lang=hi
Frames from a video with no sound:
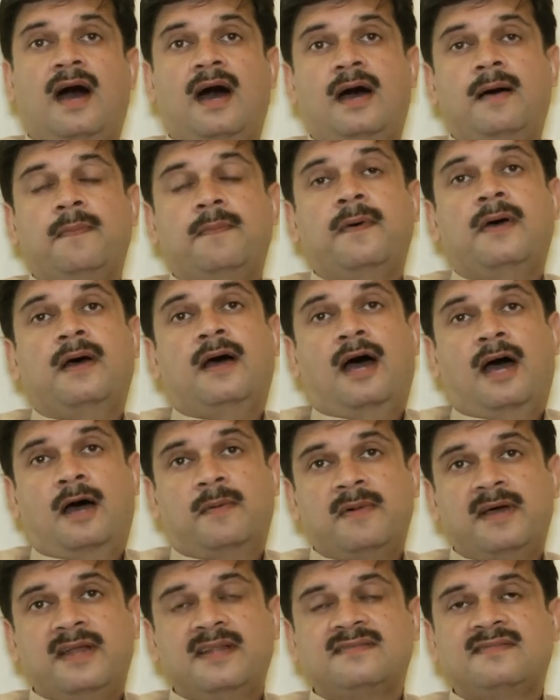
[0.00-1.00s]
आप
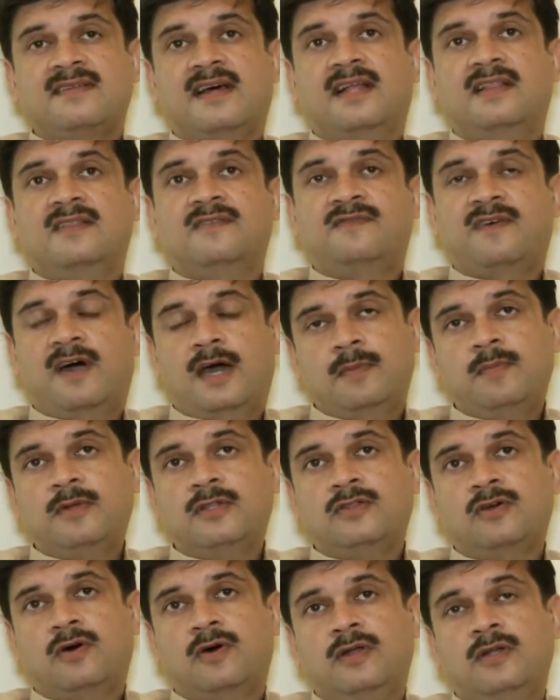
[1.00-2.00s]
हमारे साथ
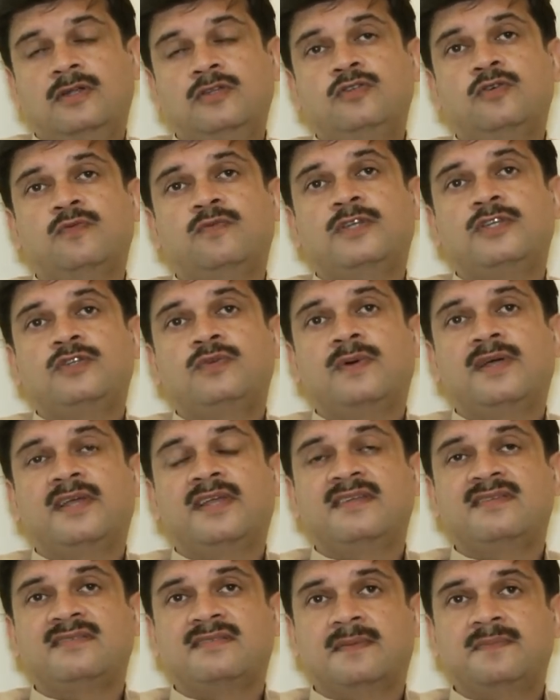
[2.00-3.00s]
फार्माथॉन जो विश्व
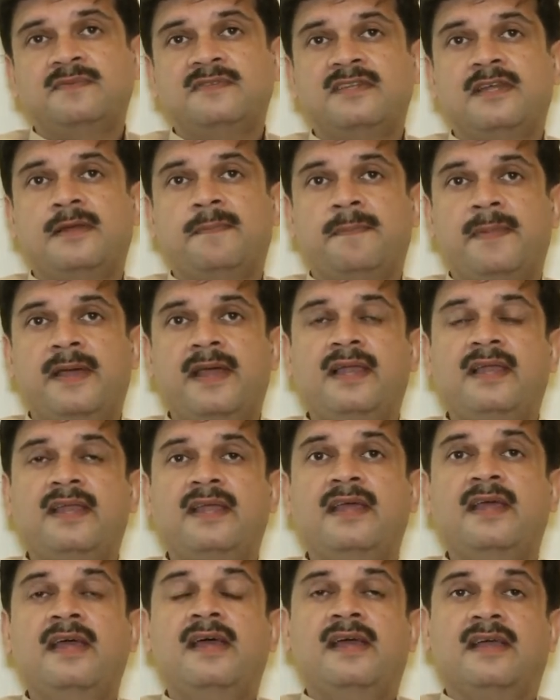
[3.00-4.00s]
की सबसे पहली
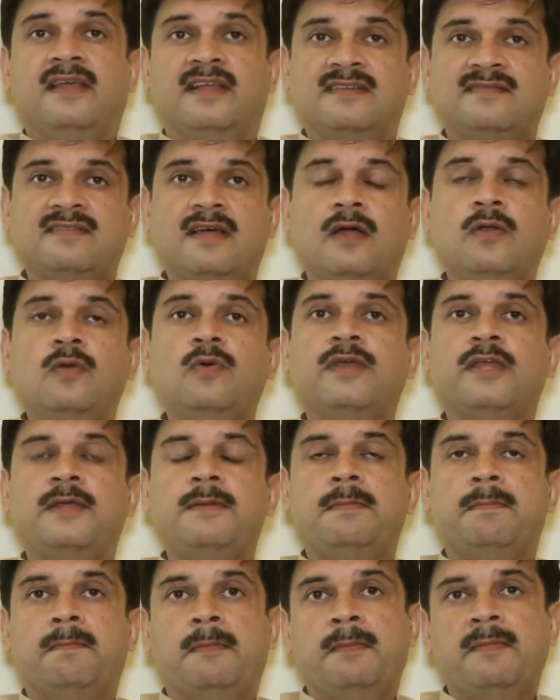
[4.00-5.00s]
किसानों की
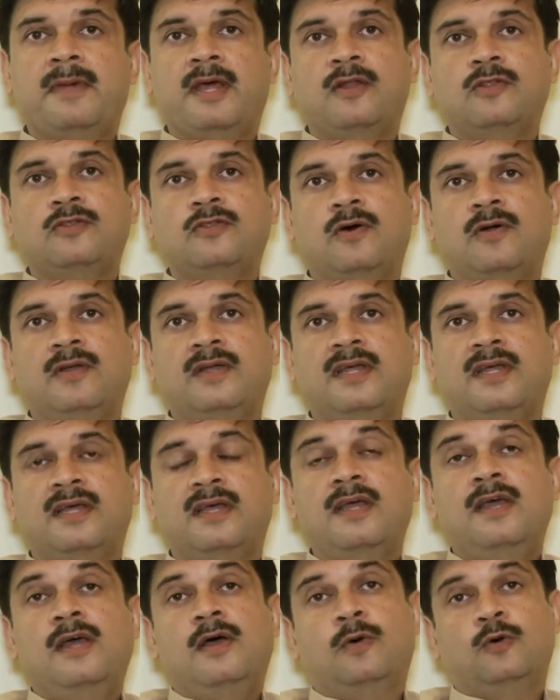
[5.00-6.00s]
मैराथन है
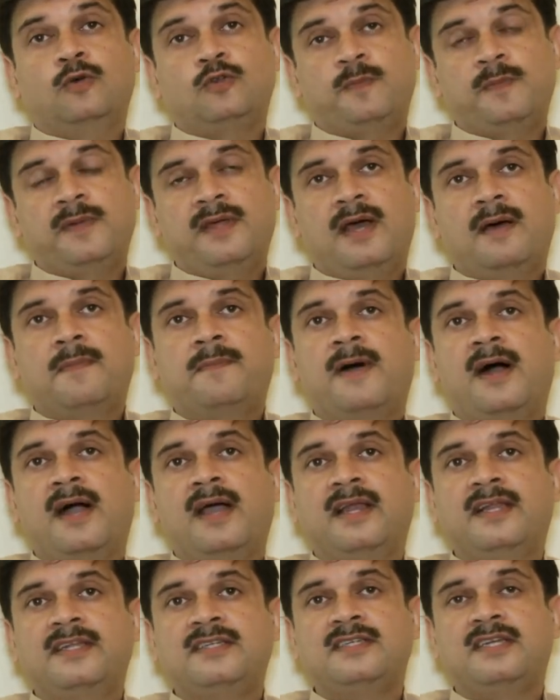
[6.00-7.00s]
उसमें आप भाग
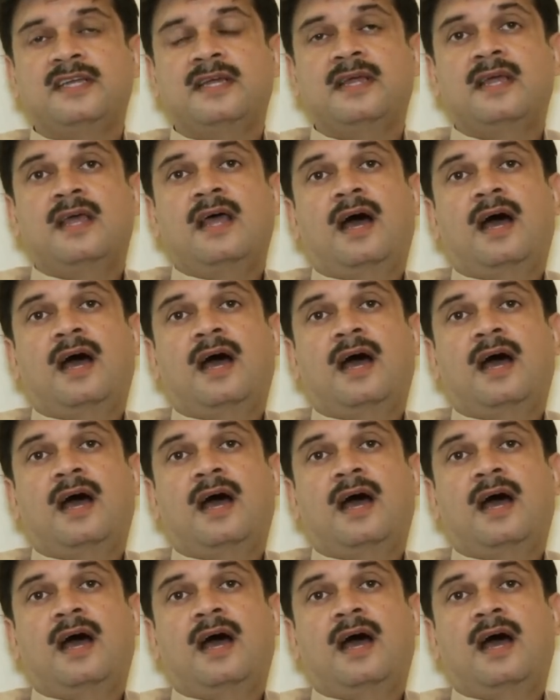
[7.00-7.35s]
लीजिए